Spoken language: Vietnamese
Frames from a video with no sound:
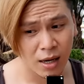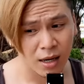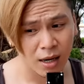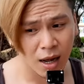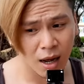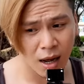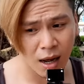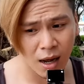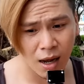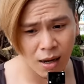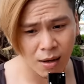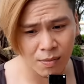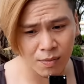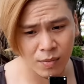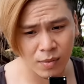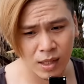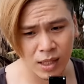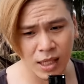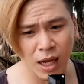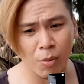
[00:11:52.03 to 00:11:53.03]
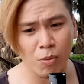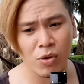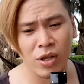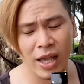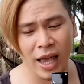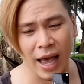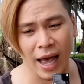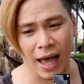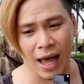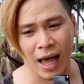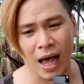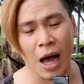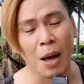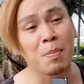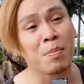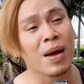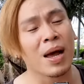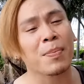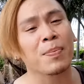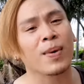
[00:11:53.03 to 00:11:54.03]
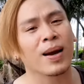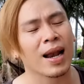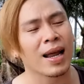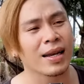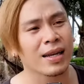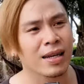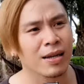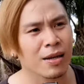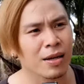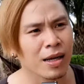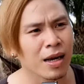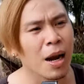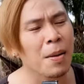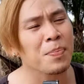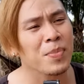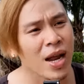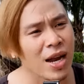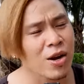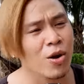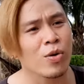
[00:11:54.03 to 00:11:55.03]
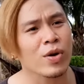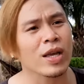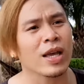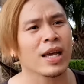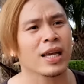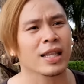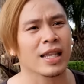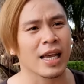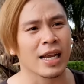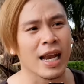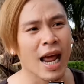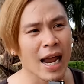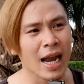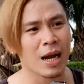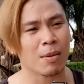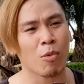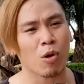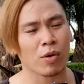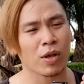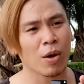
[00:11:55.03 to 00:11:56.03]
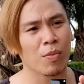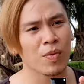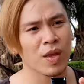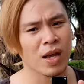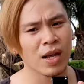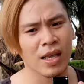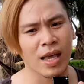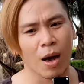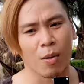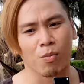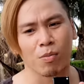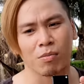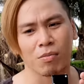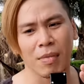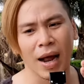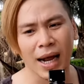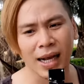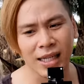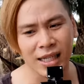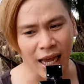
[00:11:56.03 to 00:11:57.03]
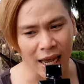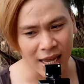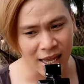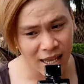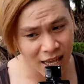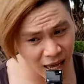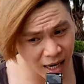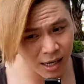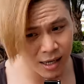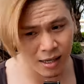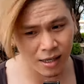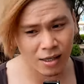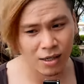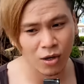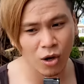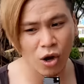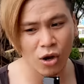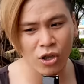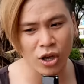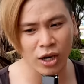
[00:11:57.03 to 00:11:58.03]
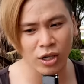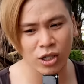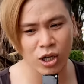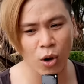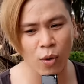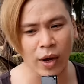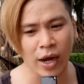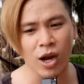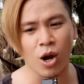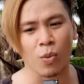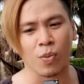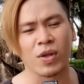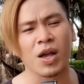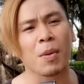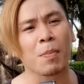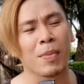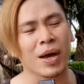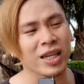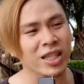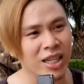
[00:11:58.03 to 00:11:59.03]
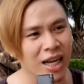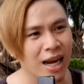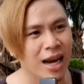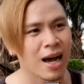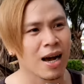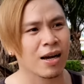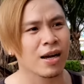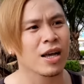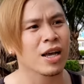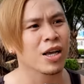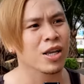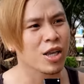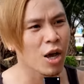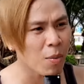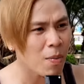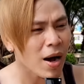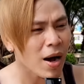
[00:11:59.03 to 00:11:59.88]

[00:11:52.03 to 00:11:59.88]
uh, trong nhà Amep Club Club De Nui thì đây là một trong những dòng bán chạy nhất có doanh số kỷ lục nhất bestseller giống